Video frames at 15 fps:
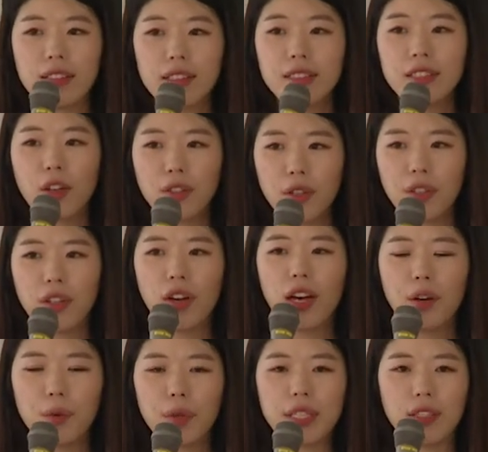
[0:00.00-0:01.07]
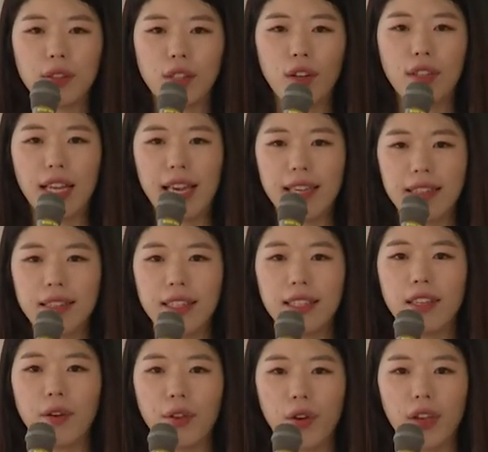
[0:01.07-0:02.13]
흩어져서 하고 있었던
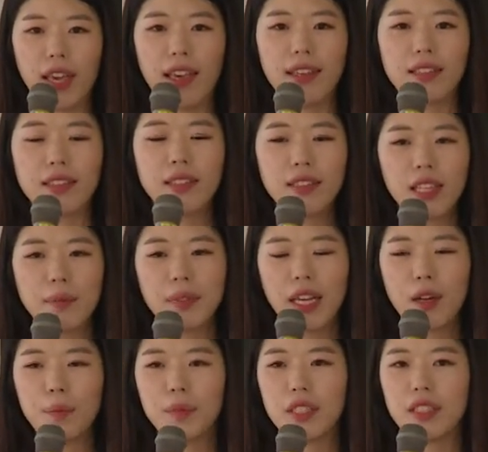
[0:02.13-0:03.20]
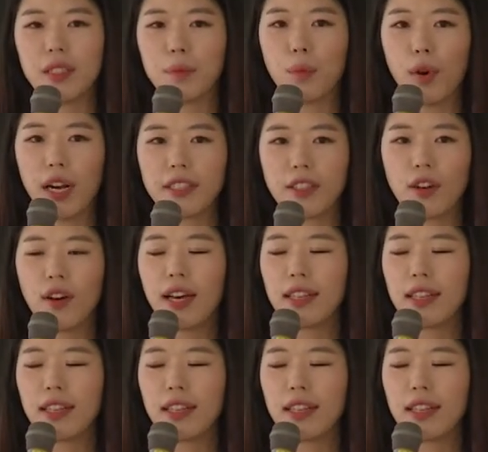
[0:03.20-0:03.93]
IT 영역의 시스템 사업들을 모아서